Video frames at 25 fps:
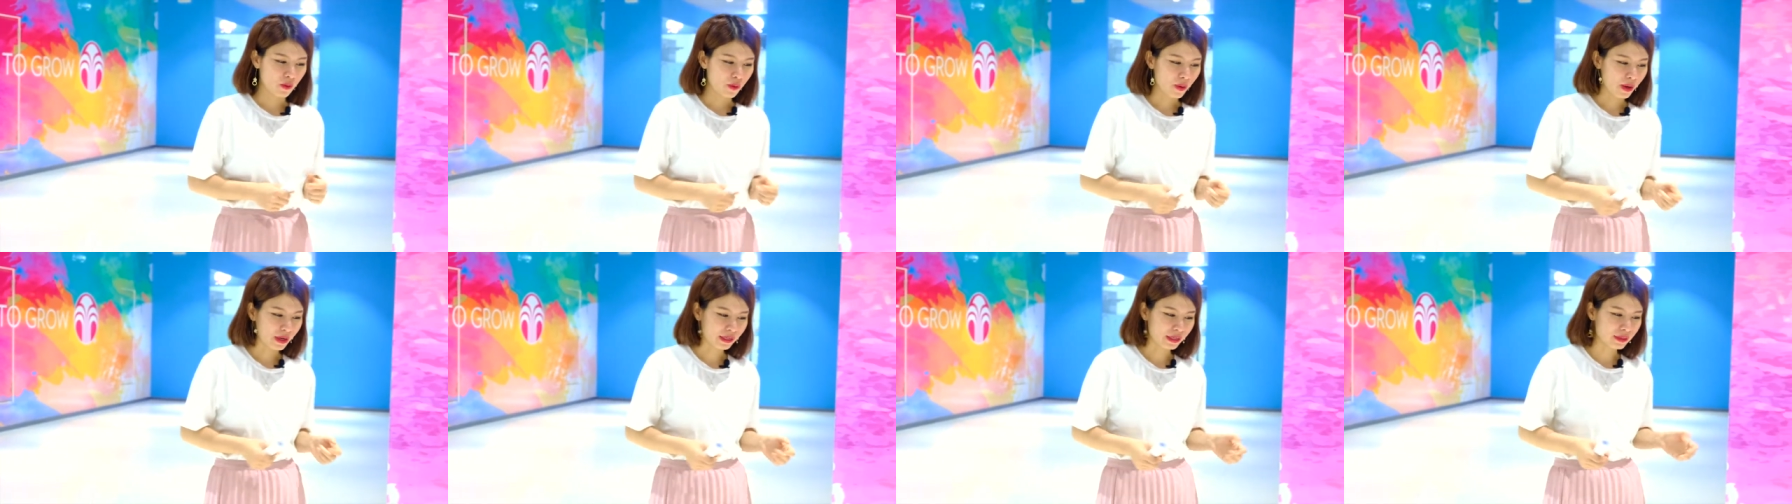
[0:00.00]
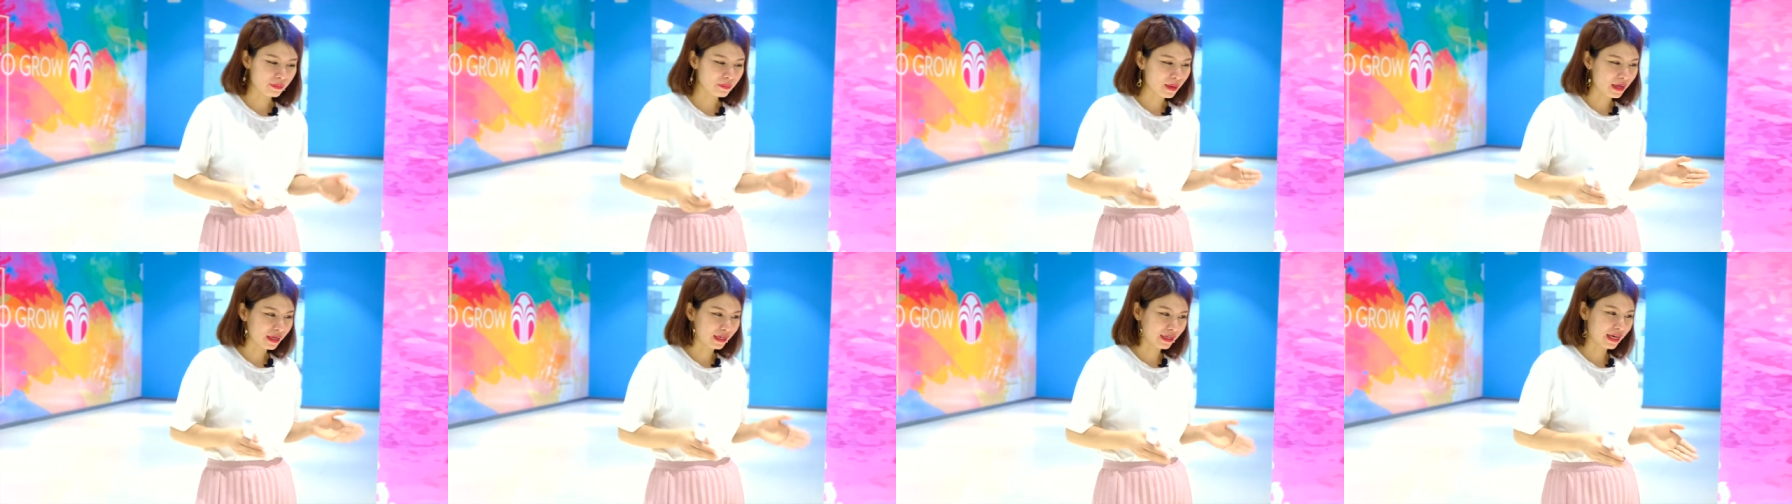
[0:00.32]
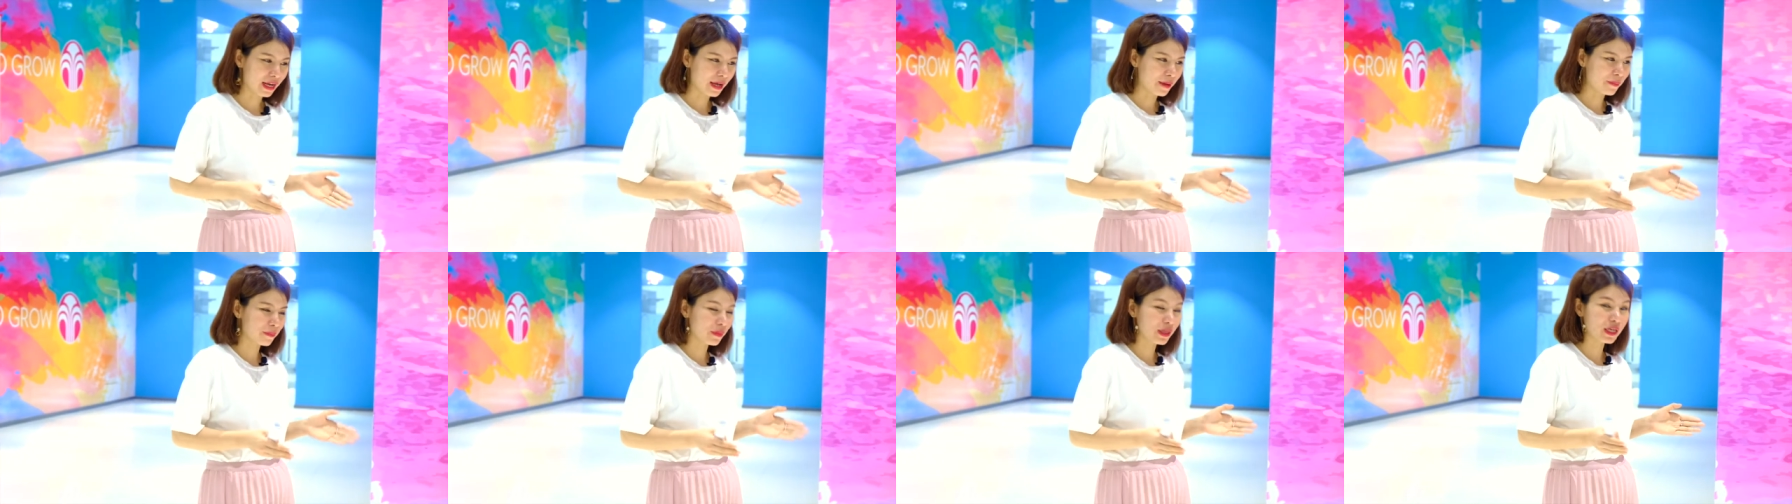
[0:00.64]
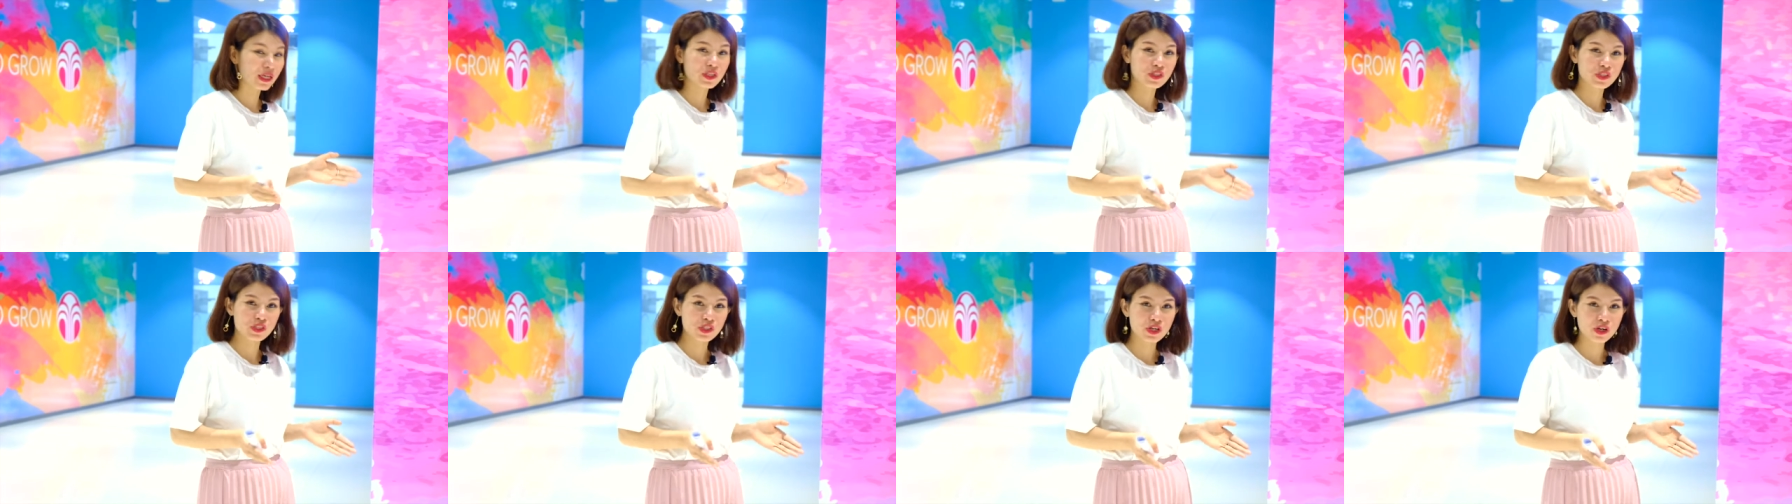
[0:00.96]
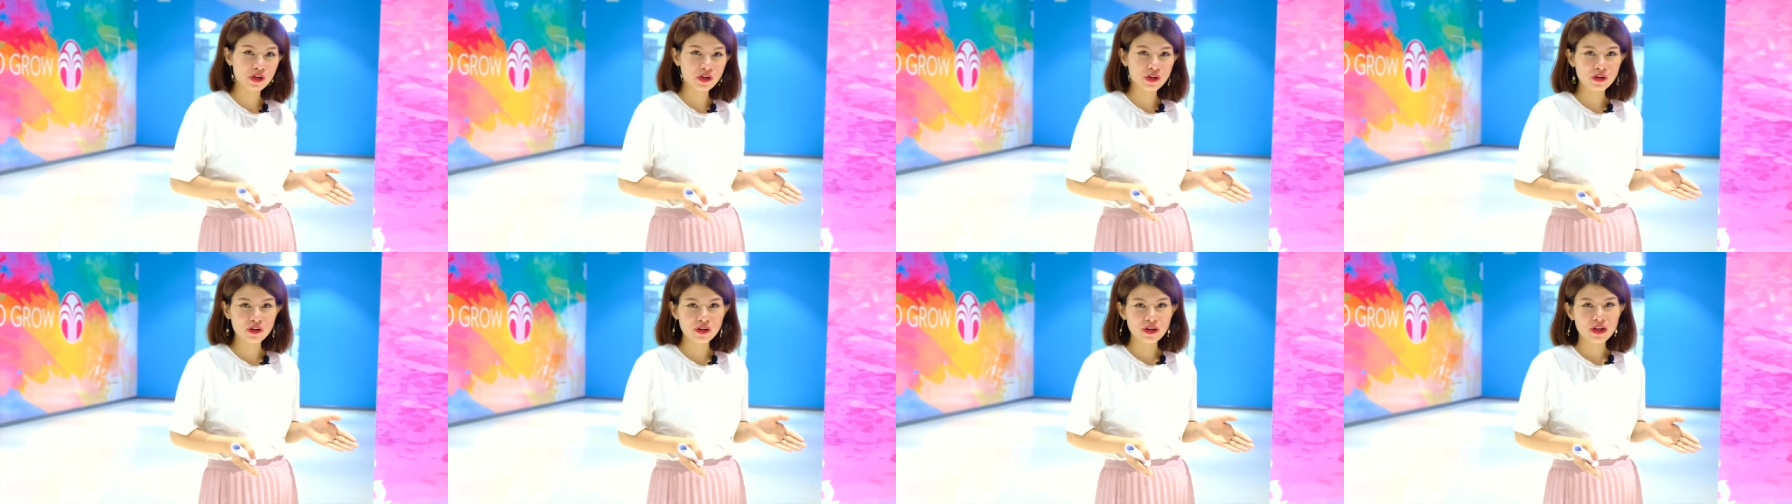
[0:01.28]
Hoặc các bạn làm
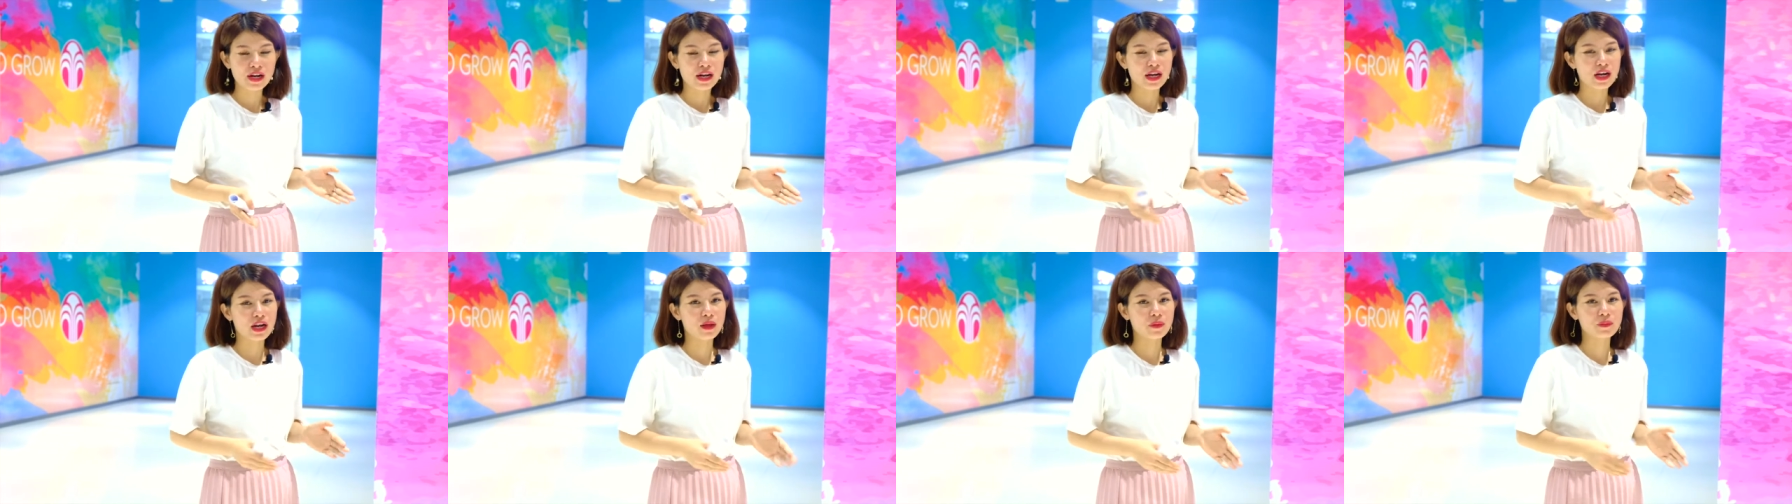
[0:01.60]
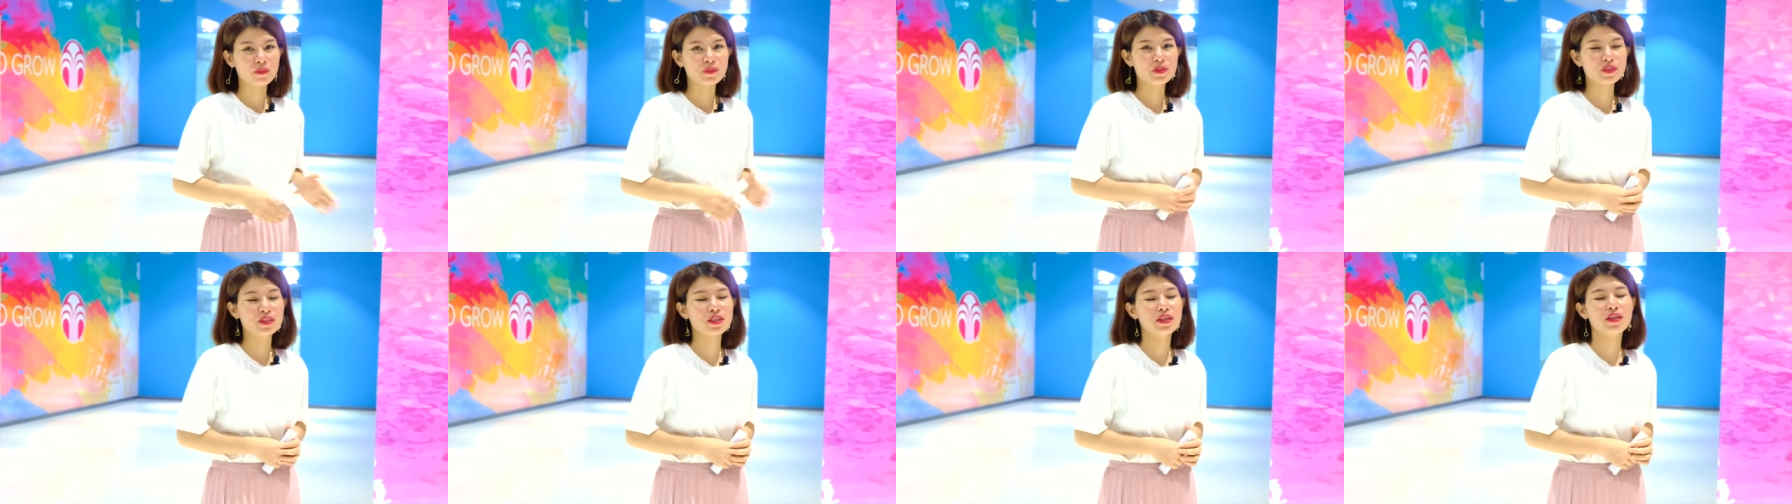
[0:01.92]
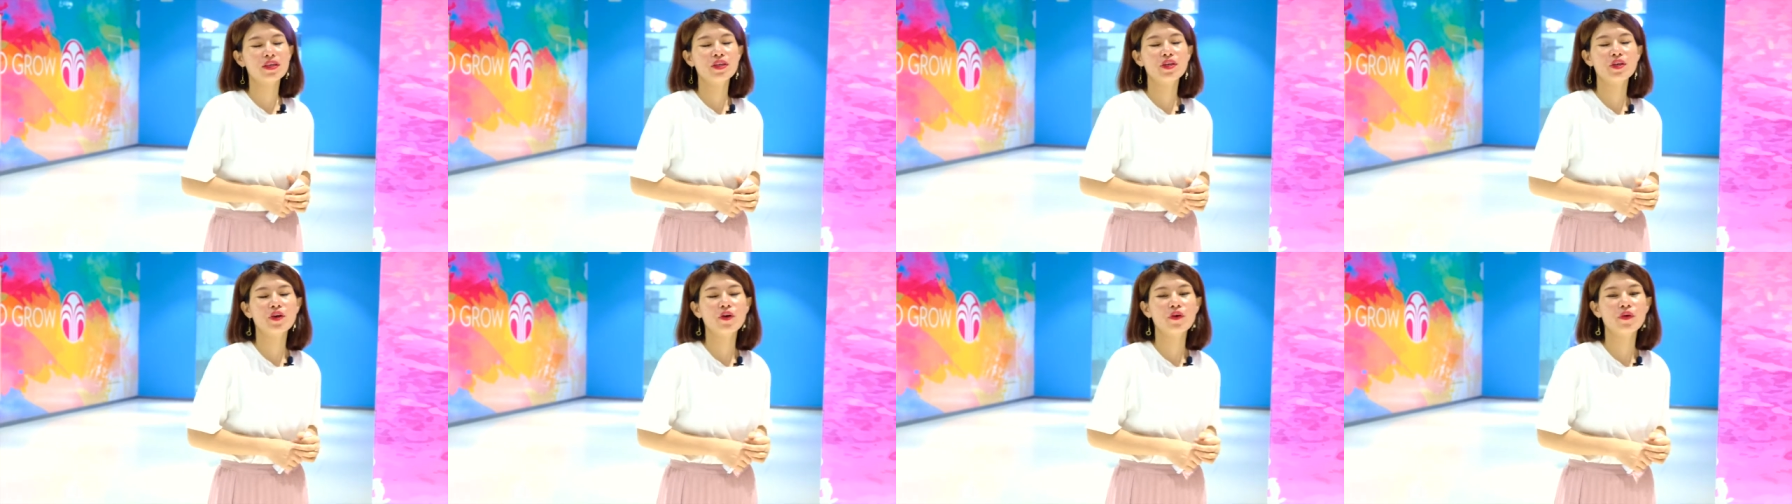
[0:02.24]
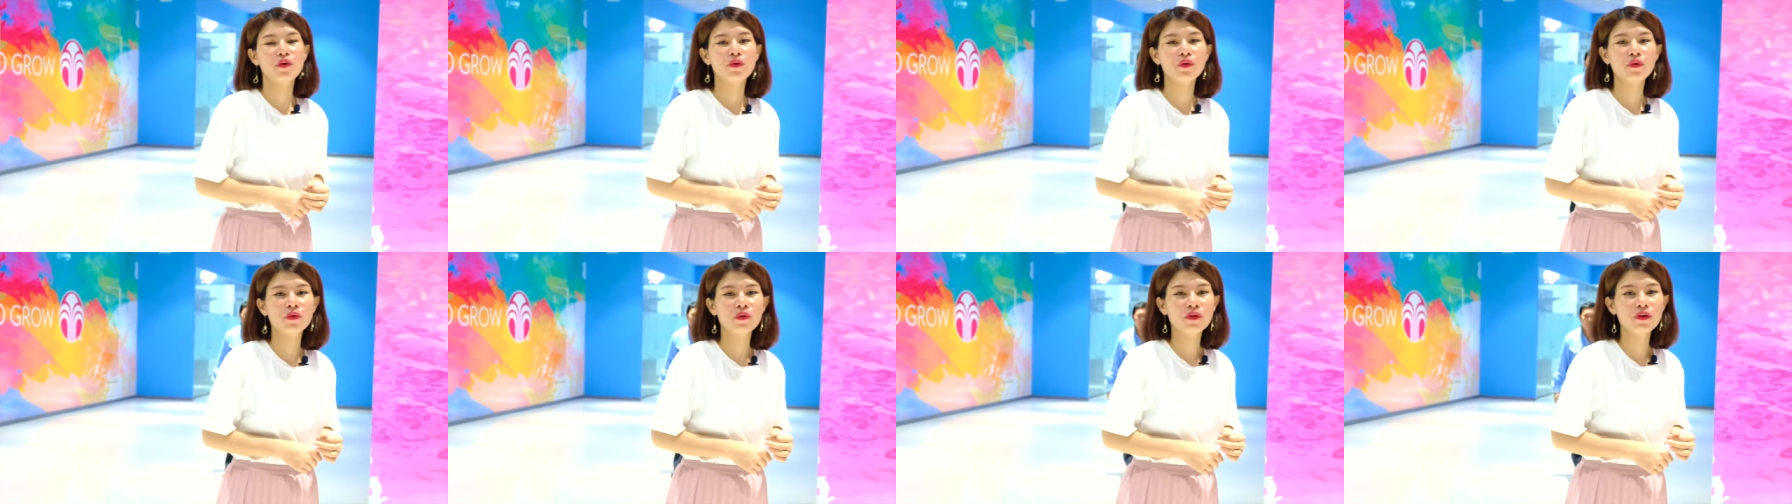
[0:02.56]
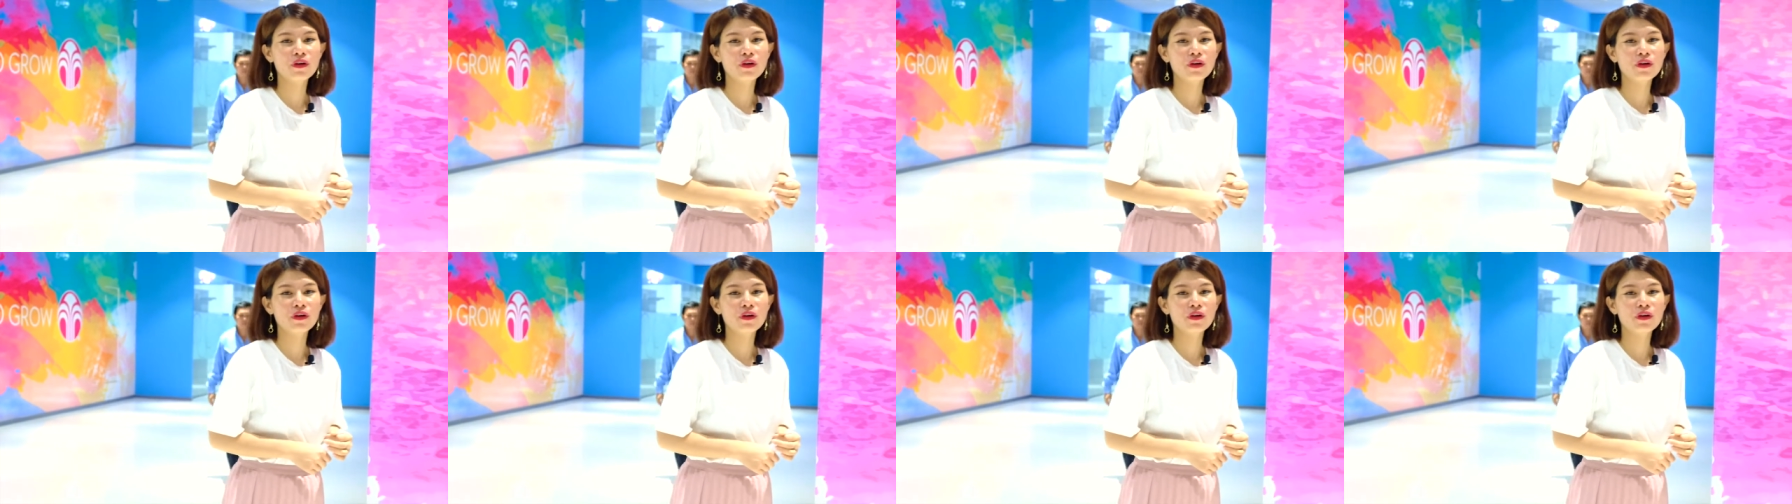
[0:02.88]
manager, làm CEO